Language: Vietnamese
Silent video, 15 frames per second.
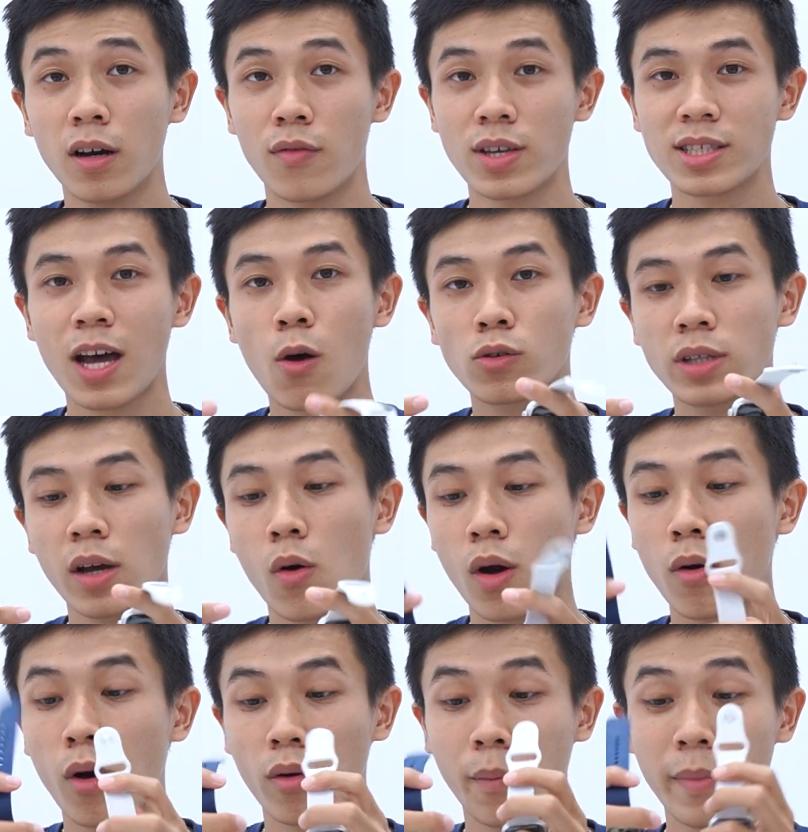Ở phía sau sẽ
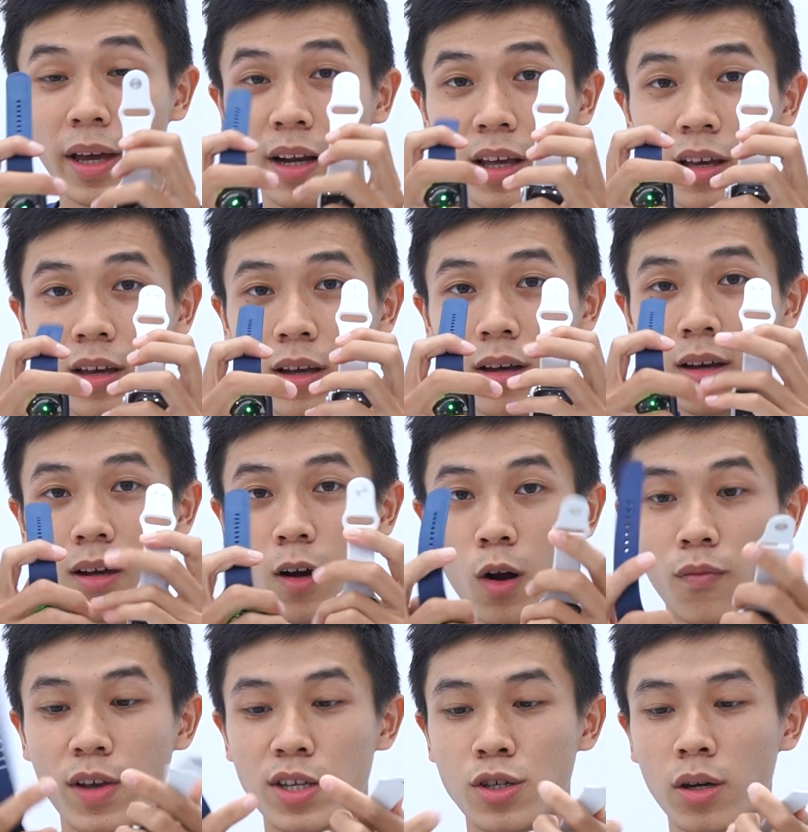không có cảm biến này,
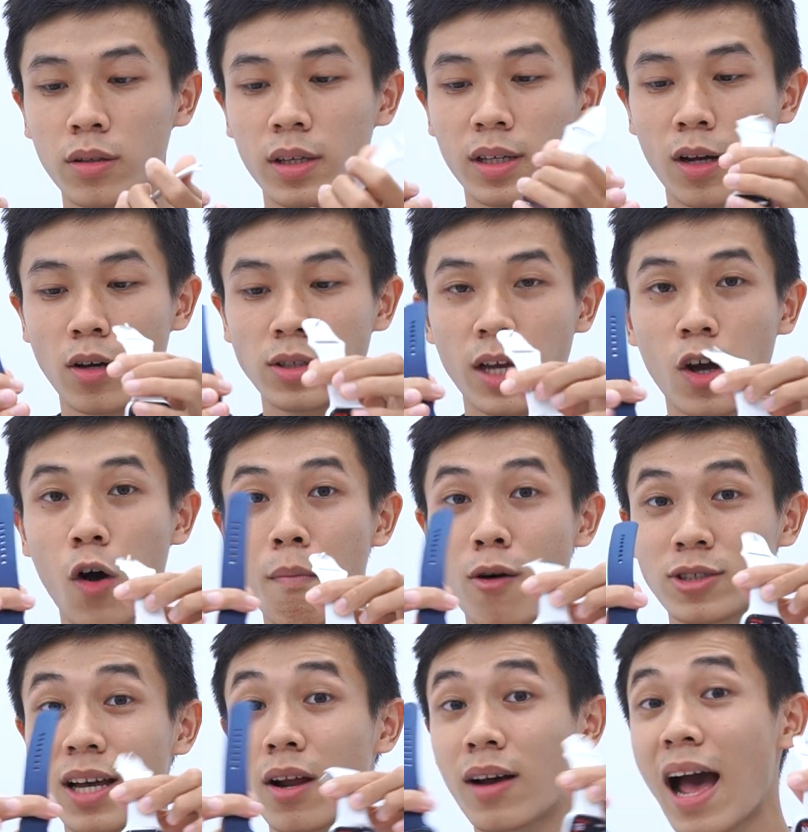còn phía trước thì nó sẽ có
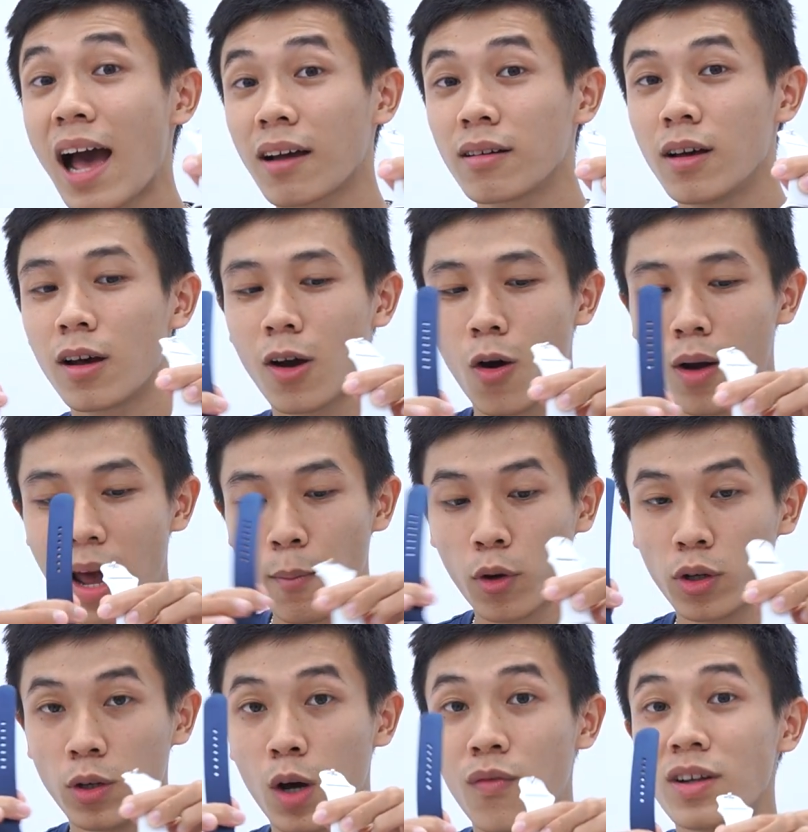màu sắc là khác, còn lại mọi
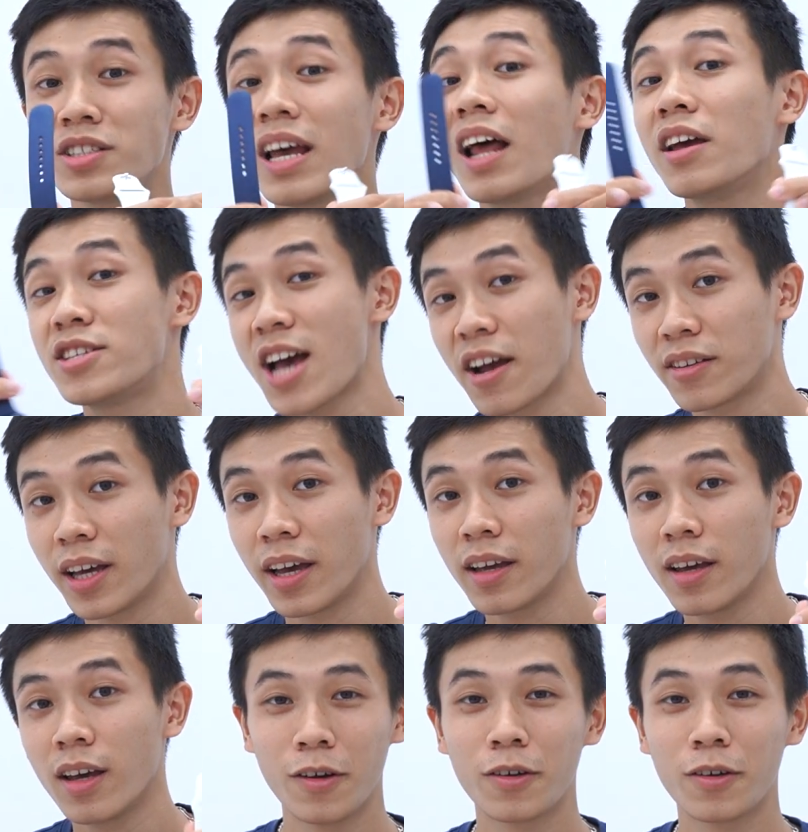thứ nó vẫn sẽ là y chang như thế.